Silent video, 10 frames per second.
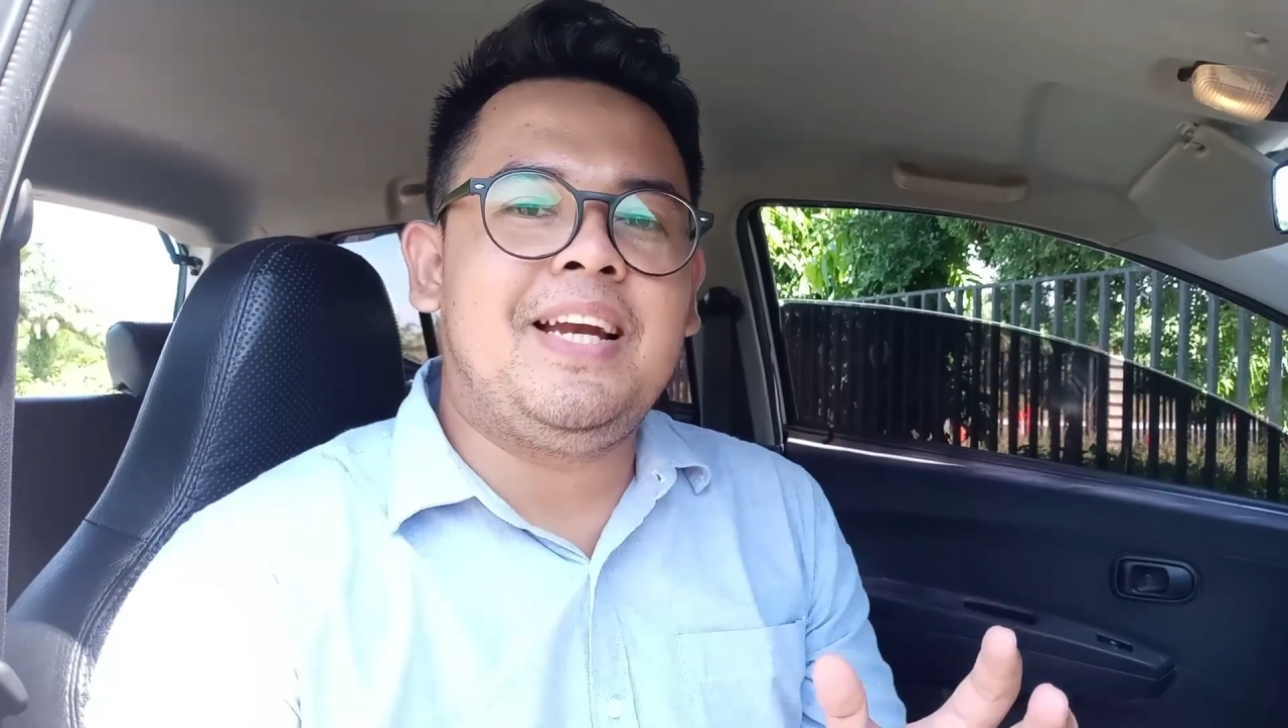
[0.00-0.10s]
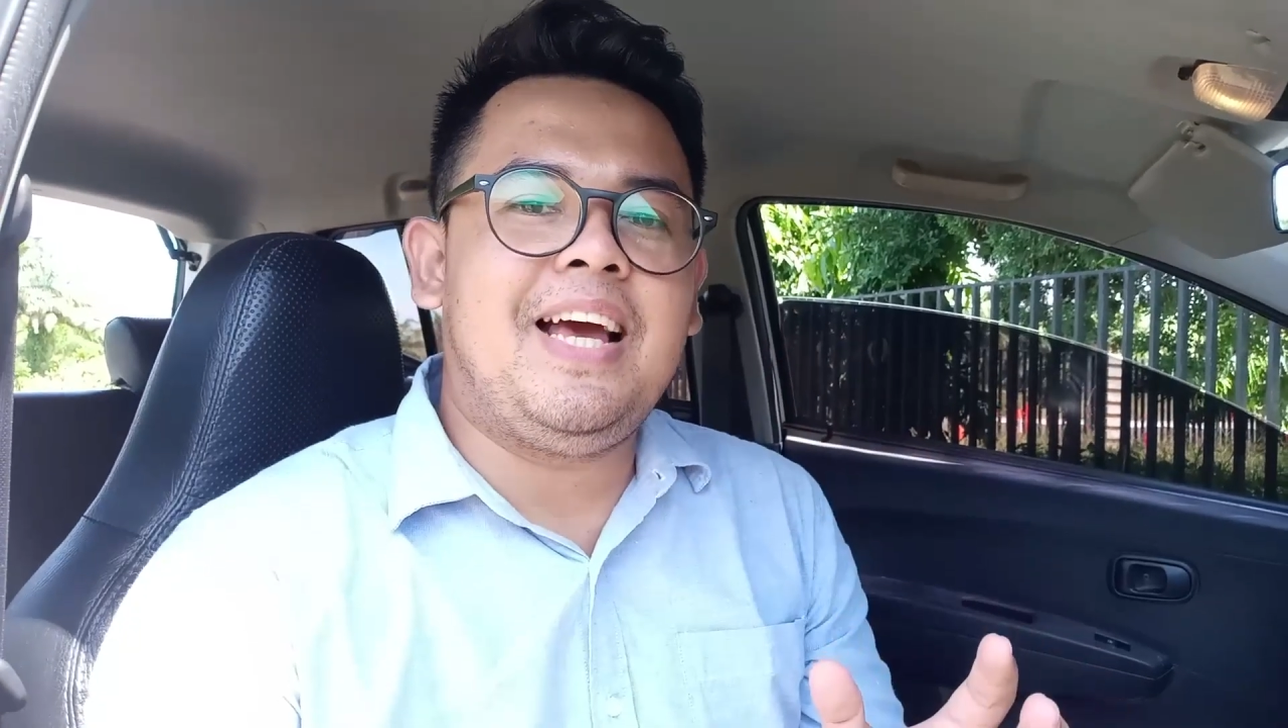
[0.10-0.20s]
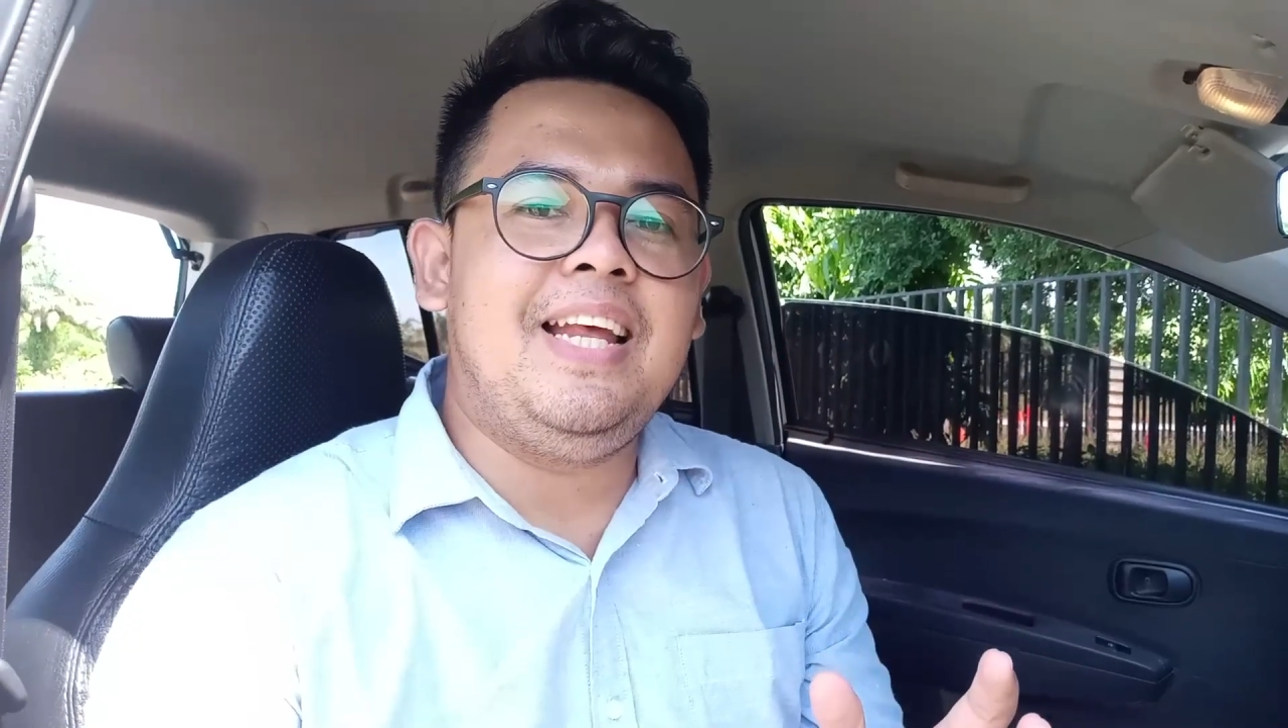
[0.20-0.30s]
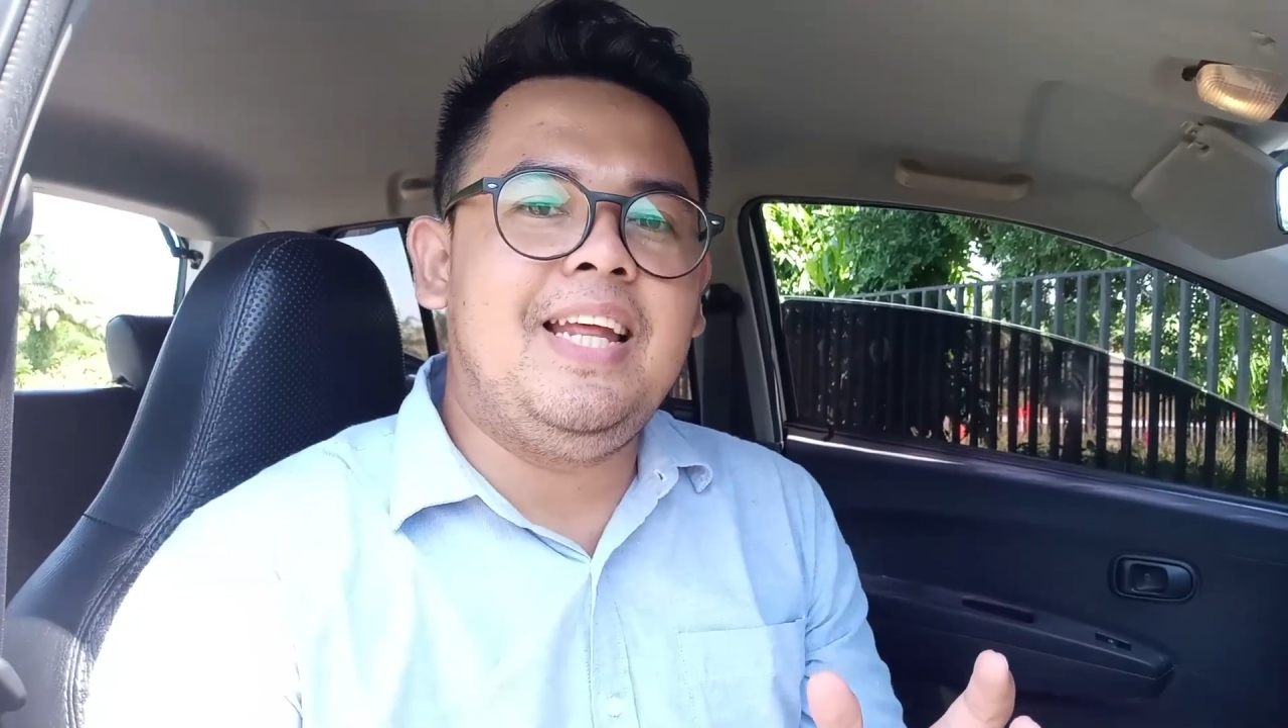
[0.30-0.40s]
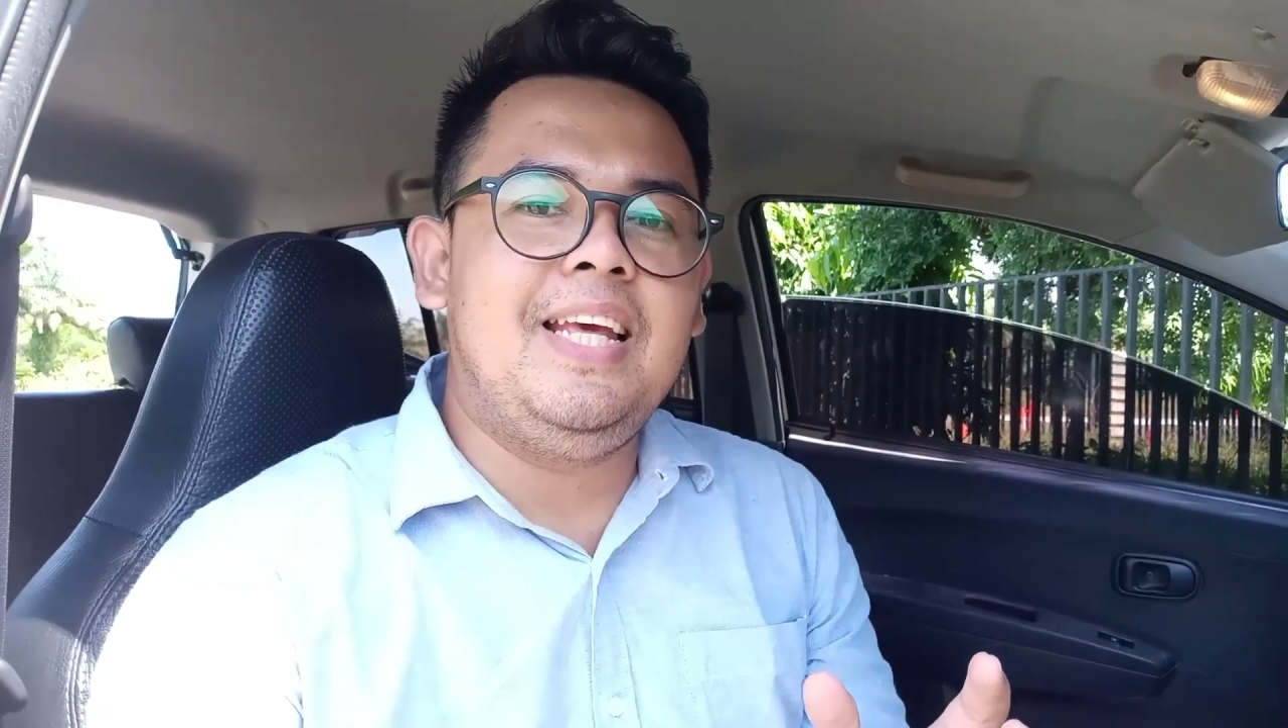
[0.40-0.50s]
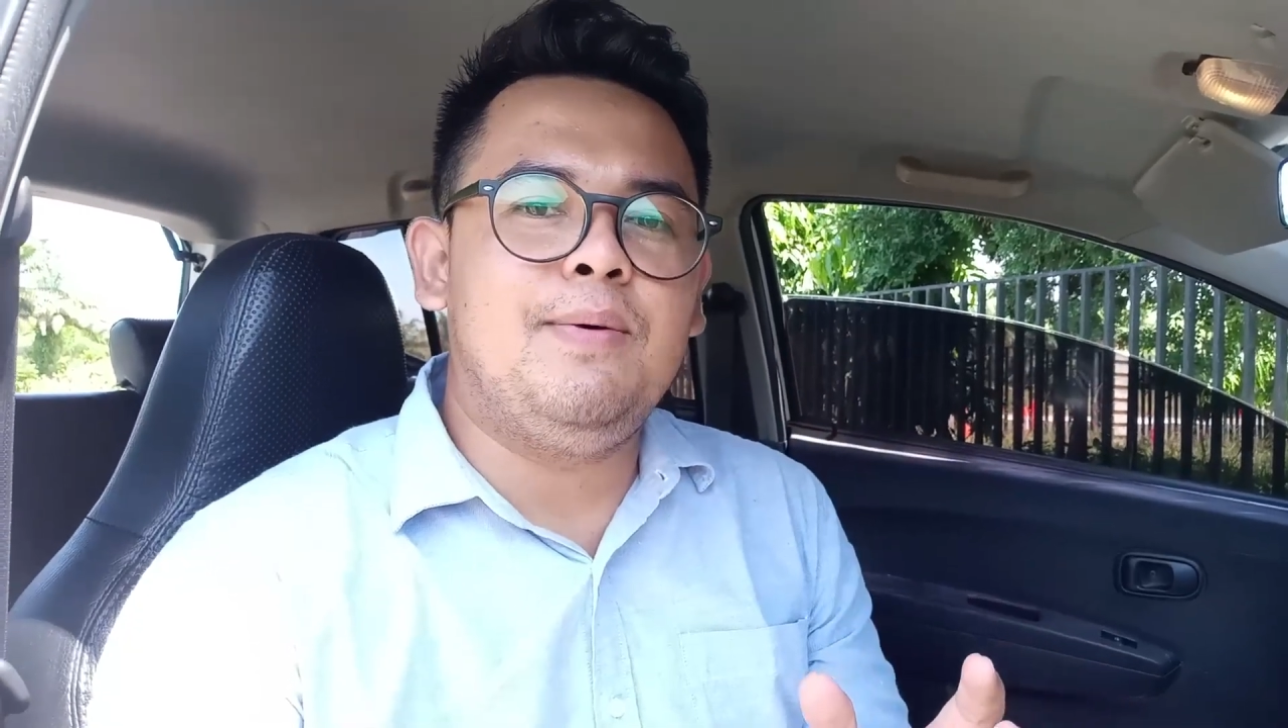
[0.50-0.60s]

kali ini